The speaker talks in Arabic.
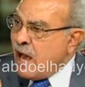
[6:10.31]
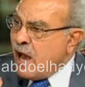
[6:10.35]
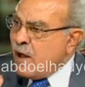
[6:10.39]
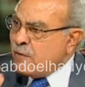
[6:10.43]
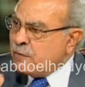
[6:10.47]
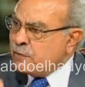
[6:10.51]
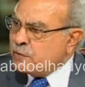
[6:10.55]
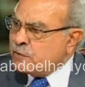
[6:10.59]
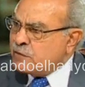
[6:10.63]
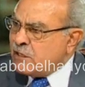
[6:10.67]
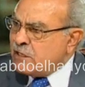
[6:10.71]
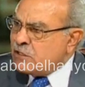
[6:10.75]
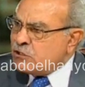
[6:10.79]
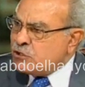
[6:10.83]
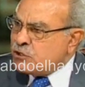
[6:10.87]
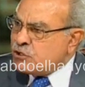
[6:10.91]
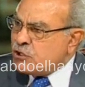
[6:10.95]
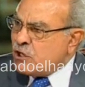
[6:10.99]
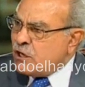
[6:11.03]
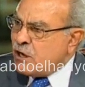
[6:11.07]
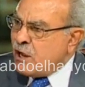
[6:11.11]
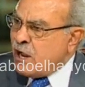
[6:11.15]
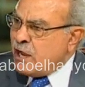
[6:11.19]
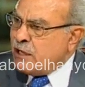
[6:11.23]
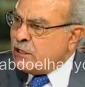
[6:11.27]
أفضل
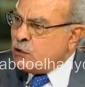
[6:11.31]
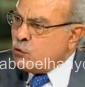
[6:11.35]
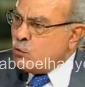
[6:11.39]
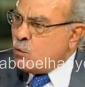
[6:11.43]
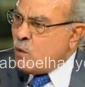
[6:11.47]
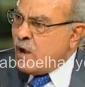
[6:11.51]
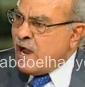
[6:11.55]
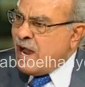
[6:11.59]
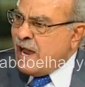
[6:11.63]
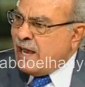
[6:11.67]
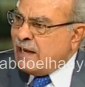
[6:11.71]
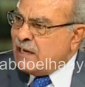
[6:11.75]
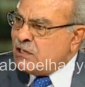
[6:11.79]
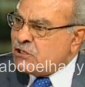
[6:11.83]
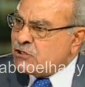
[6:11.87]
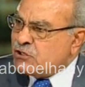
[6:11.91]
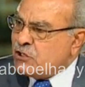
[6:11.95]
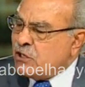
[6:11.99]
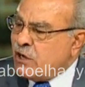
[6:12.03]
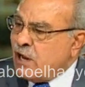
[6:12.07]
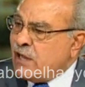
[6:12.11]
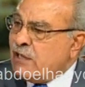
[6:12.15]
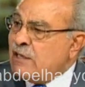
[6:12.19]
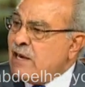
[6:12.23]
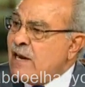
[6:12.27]
الشرائع وأعلى
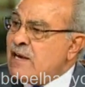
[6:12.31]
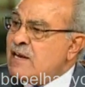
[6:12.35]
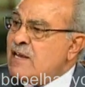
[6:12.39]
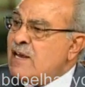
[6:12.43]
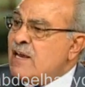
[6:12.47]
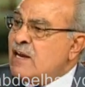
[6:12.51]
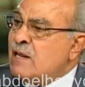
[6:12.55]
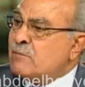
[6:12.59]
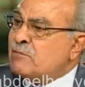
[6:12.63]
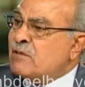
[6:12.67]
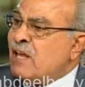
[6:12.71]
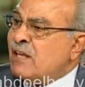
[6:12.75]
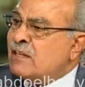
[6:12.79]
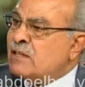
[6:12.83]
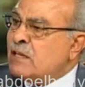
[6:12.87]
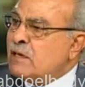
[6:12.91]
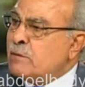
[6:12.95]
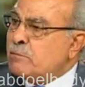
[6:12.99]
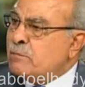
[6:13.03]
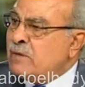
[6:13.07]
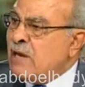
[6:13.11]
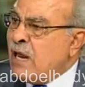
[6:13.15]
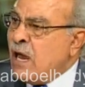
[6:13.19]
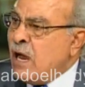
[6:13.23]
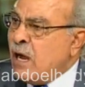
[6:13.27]
الشرائع لأن هي التي تعترف
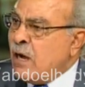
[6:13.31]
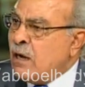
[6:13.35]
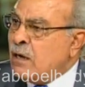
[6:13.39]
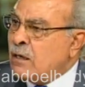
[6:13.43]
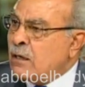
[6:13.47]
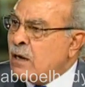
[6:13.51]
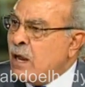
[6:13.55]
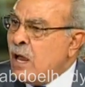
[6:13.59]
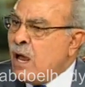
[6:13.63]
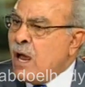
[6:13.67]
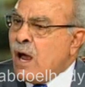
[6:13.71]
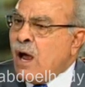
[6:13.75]
بالآخر